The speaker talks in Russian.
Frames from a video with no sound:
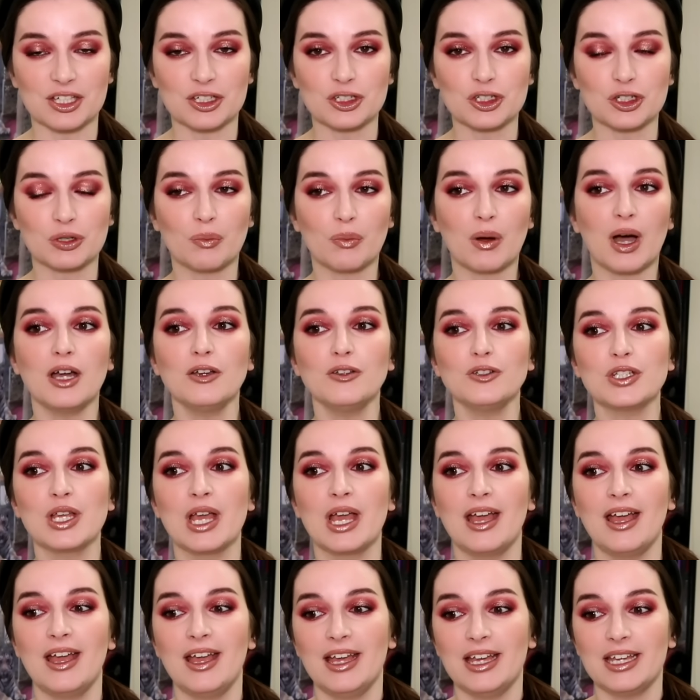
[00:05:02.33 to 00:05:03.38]
не ошибаюсь.
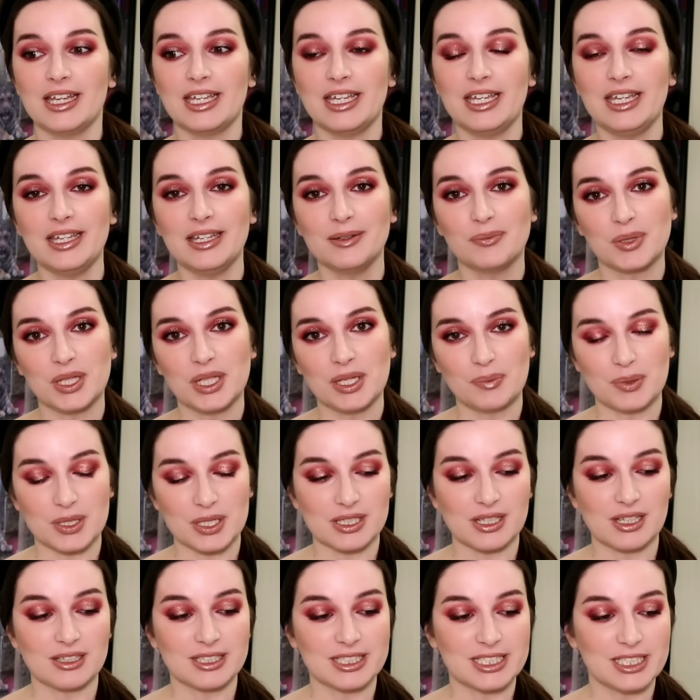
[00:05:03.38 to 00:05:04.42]
И мне
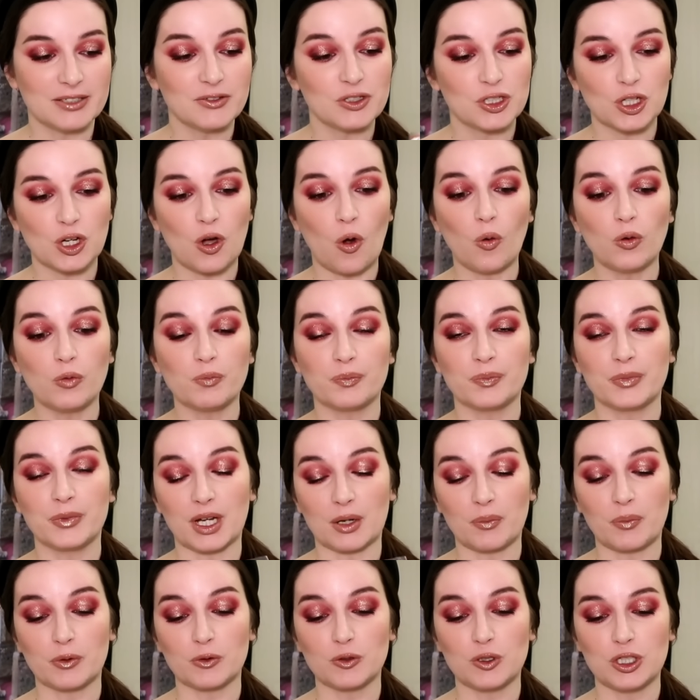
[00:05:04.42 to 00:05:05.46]
прислала девочка, он
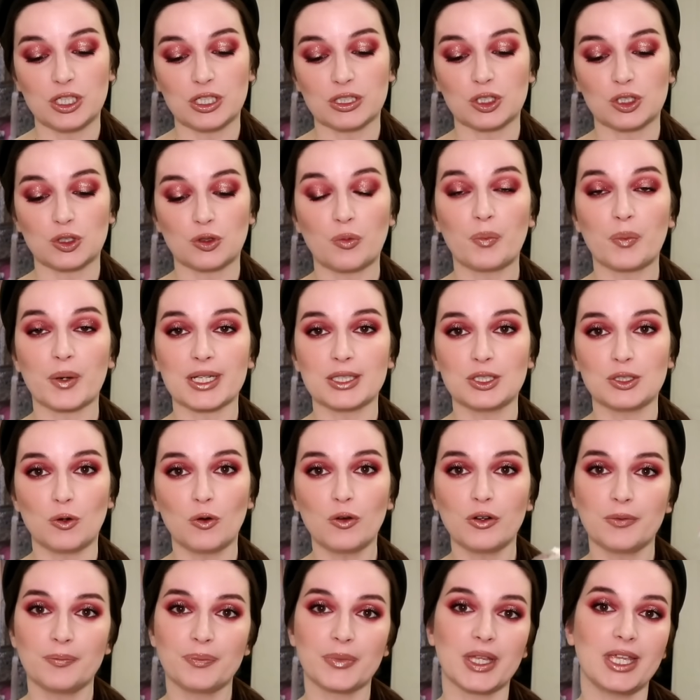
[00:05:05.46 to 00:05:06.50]
так получилось, что
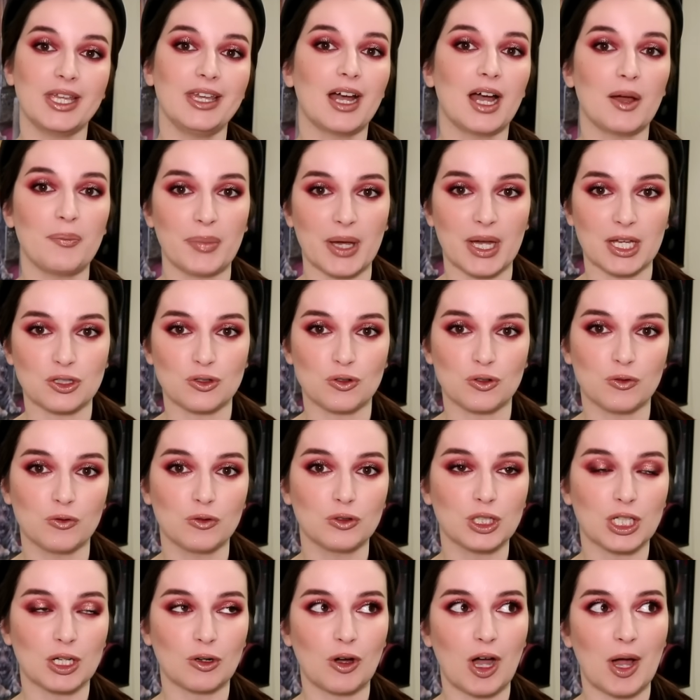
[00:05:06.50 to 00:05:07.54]
протек. И опять же, у
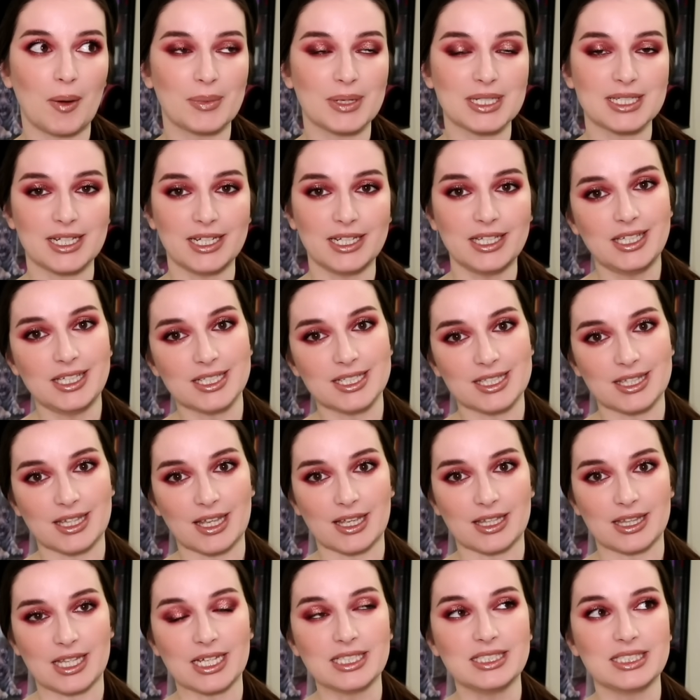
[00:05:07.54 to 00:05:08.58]
него так такая
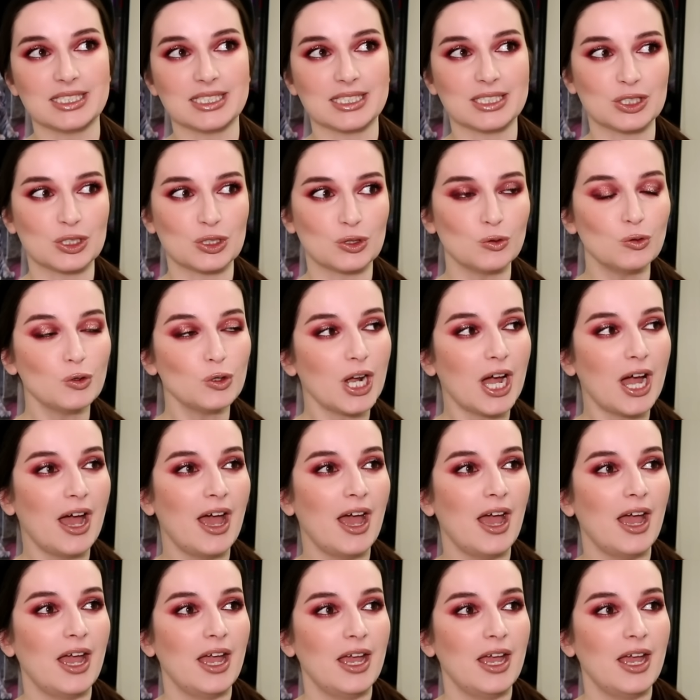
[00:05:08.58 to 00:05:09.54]
маслянистая да, текстура.